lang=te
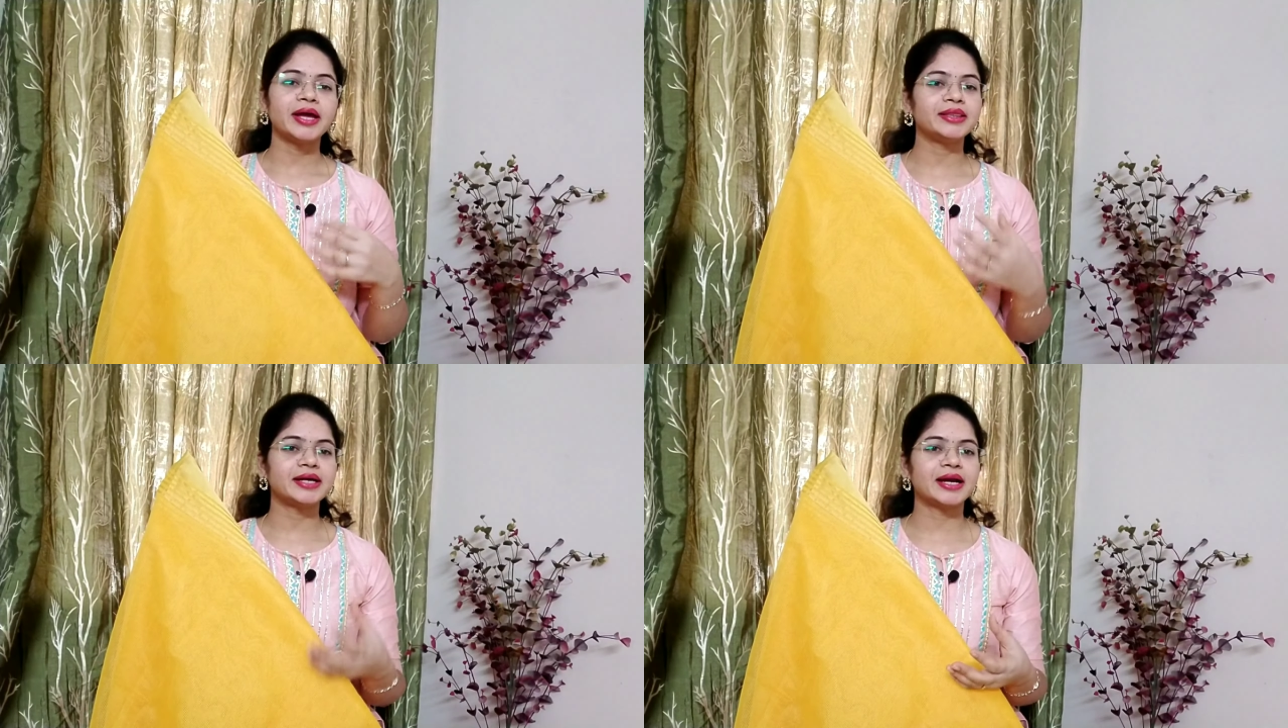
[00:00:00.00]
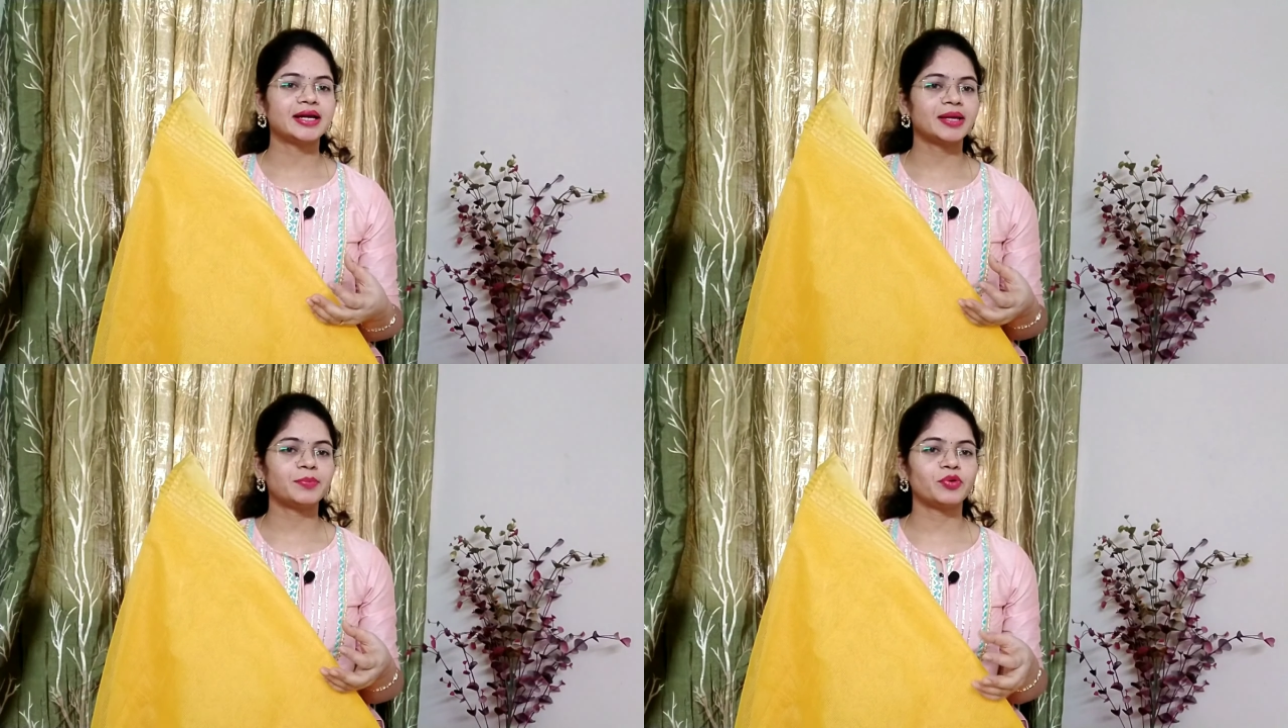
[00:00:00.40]

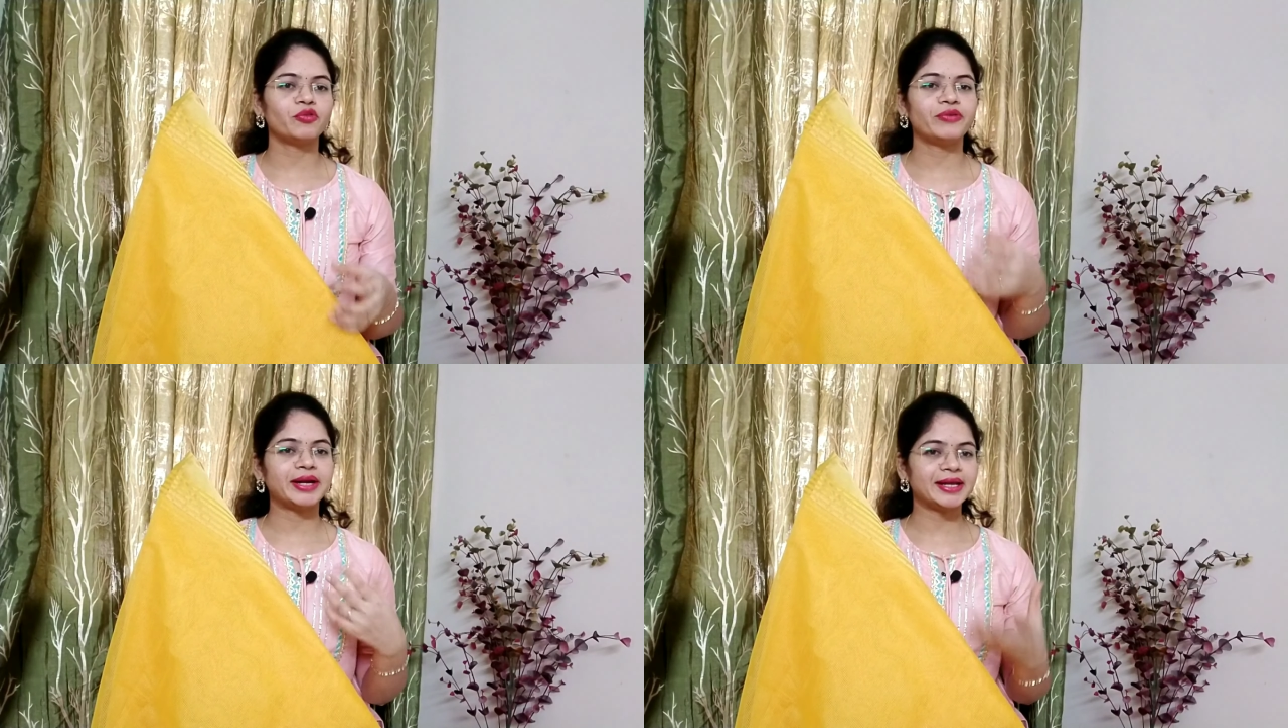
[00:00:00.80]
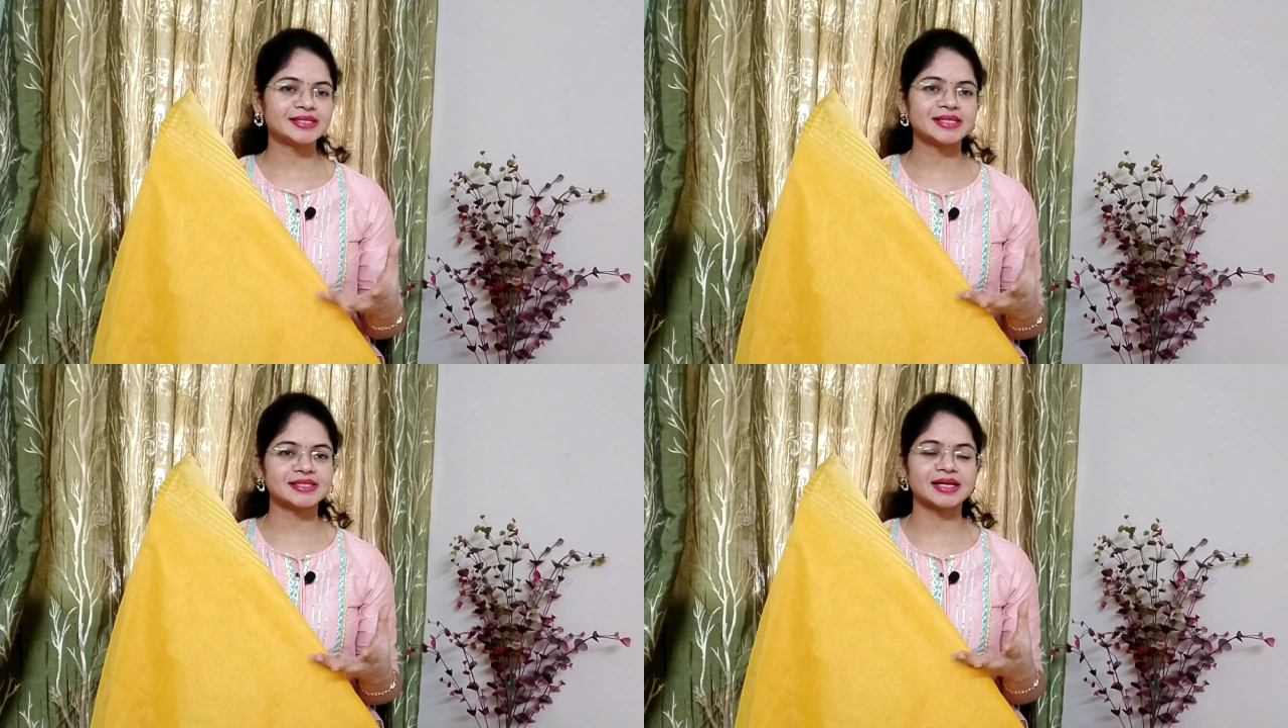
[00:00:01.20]
ఎందుకంటే ఇప్పుడు
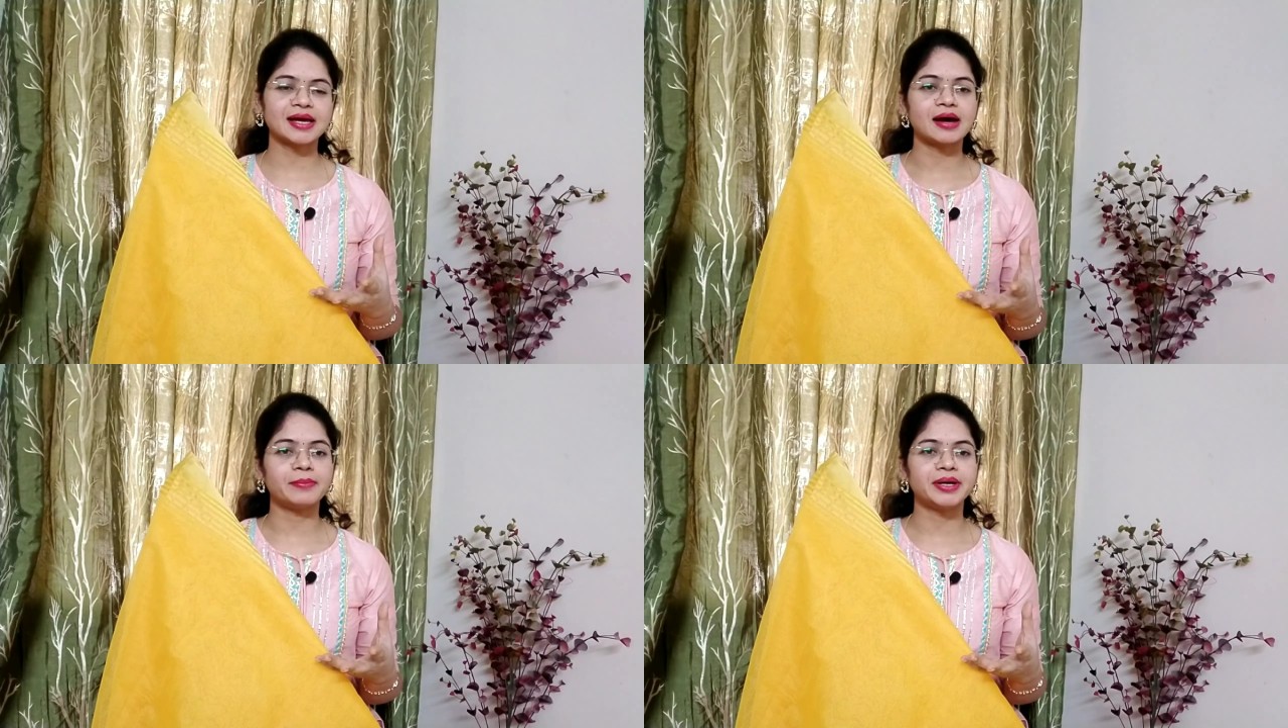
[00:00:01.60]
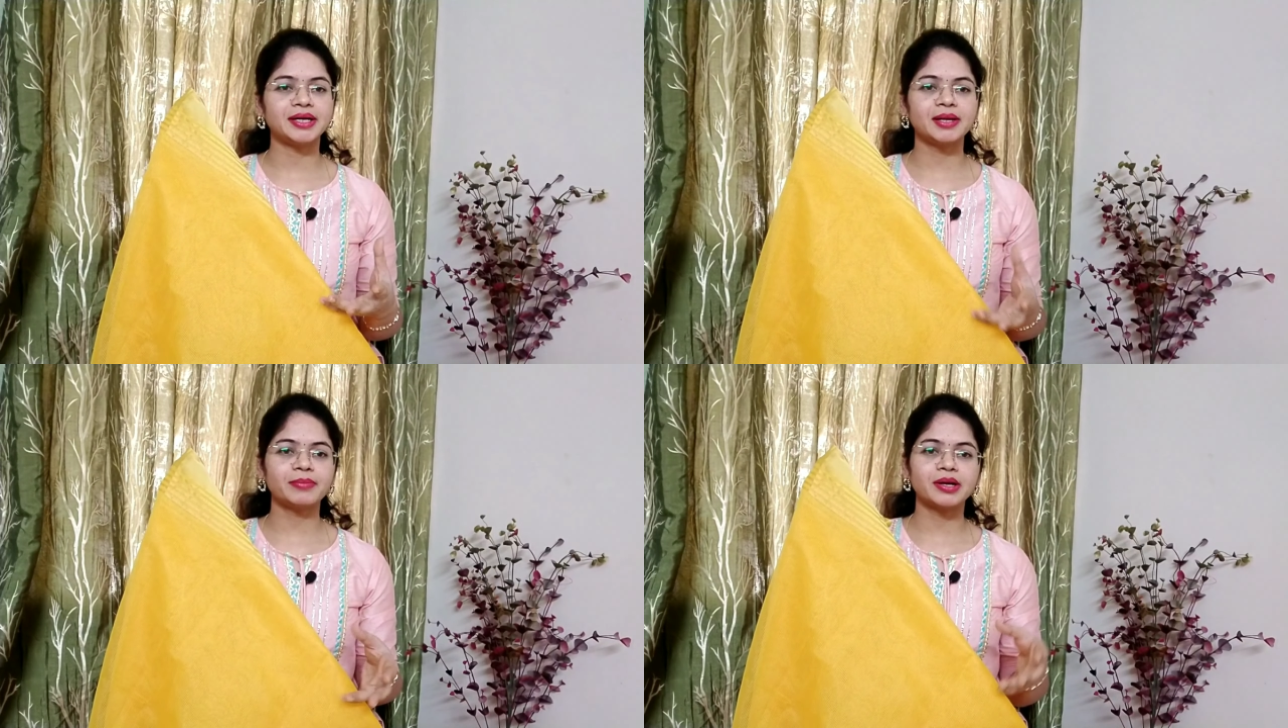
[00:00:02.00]
వెడ్డింగ్ సీజన్ కాబట్టి